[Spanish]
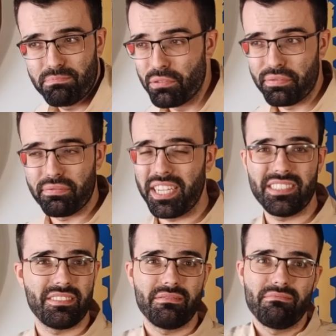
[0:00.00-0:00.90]
Puf,
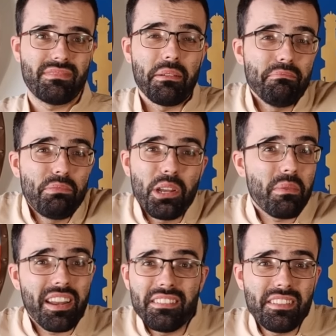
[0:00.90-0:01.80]
es tan
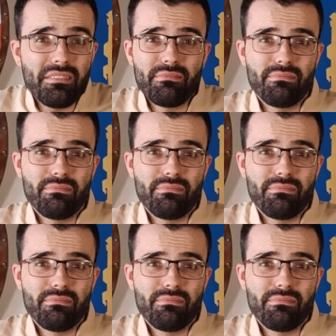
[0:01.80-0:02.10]
polivalente.